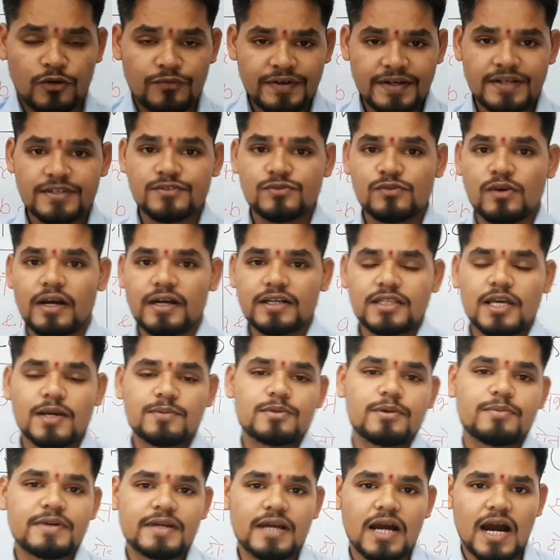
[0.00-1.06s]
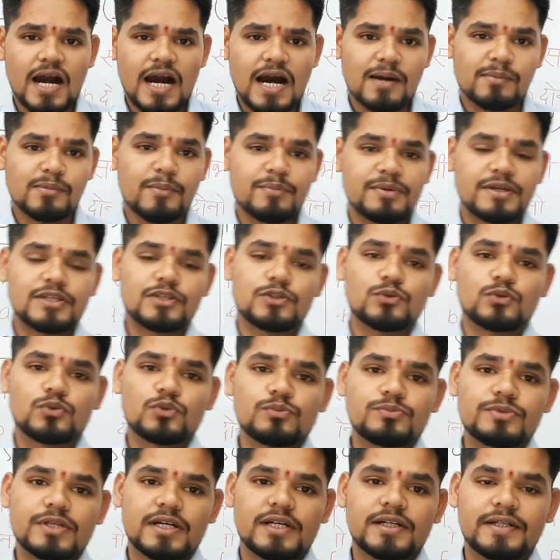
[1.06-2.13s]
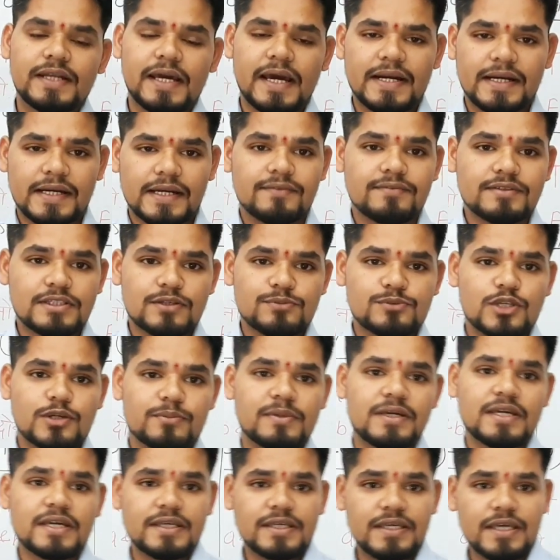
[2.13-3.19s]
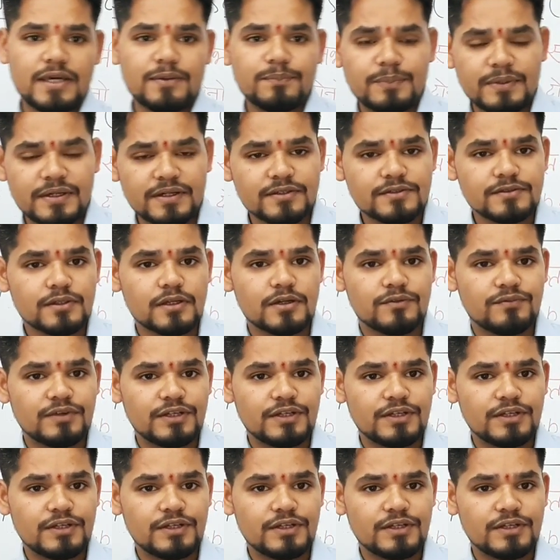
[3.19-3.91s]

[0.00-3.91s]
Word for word: हेलो तो फ्रेंड्स स्वागत है आप सभी का आपके अपने यूट्यूब चैनल टारगेट विद में ये फ्रेंड्स